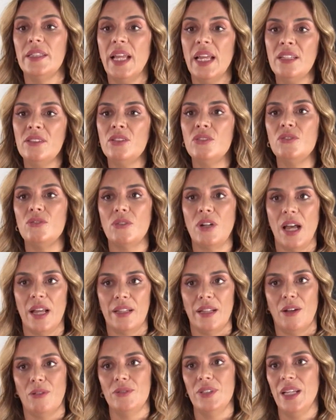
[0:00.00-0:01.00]
dentro do
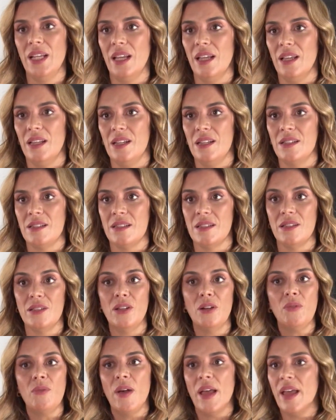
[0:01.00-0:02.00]
canal deles,
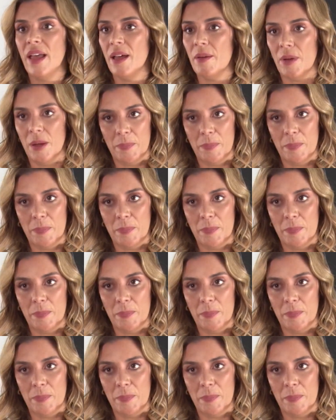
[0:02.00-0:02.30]
não é,